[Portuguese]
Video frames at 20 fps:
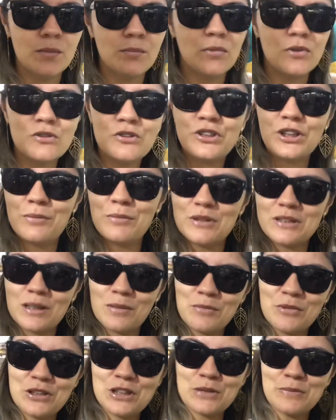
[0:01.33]
Bom dia meus
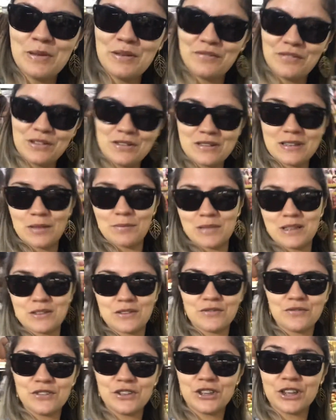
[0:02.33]
amores, bem-vindos a
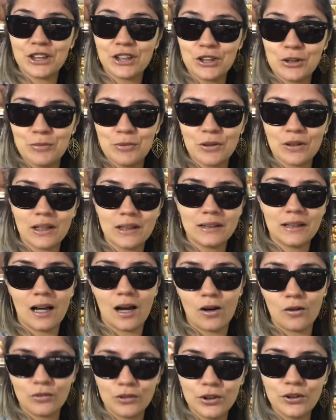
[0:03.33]
mais um vídeo aqui no meu
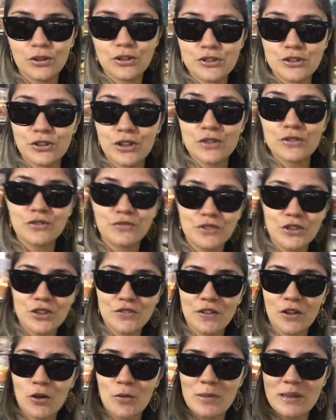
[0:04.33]
canal E hoje o nosso
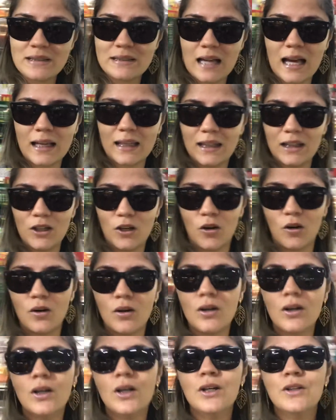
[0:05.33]
vídeo vai começar aqui ó,
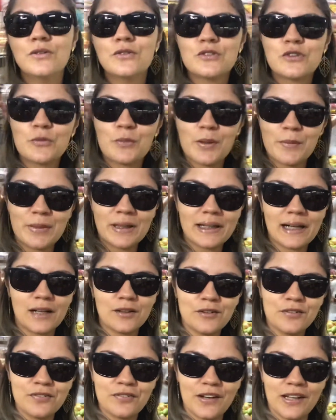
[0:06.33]
no
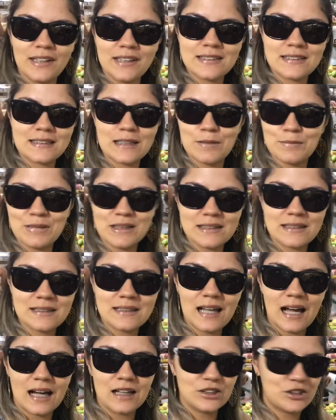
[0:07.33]
supermercado Fênix da minha
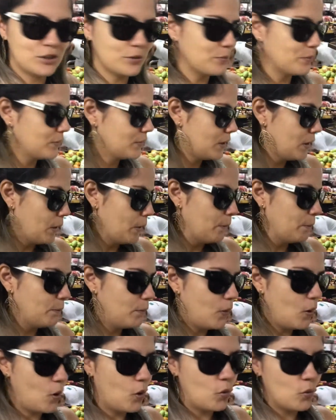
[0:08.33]
cidade
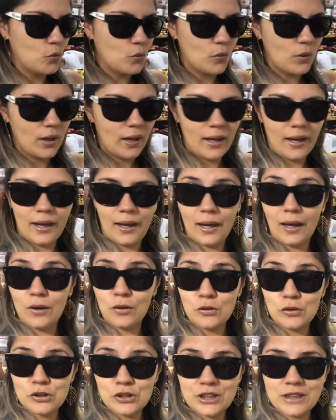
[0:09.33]
Bom, é,
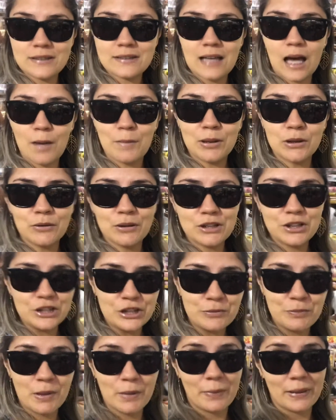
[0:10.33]
hoje é sábado, é
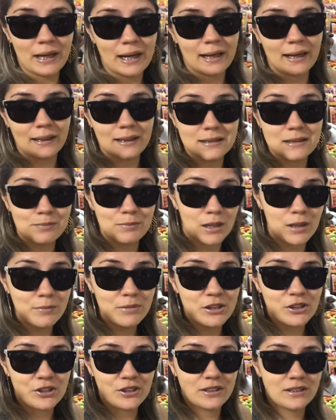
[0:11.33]
dia de preparar aquelas
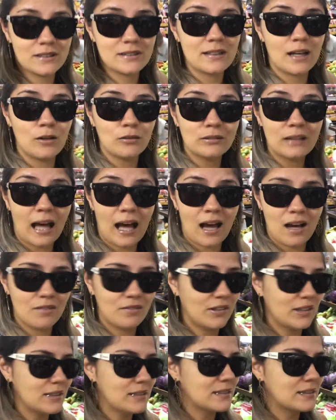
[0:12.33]
marmitinhas
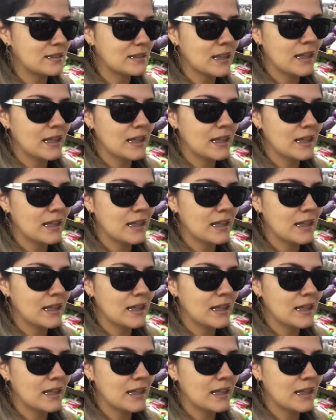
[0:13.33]
saudáveis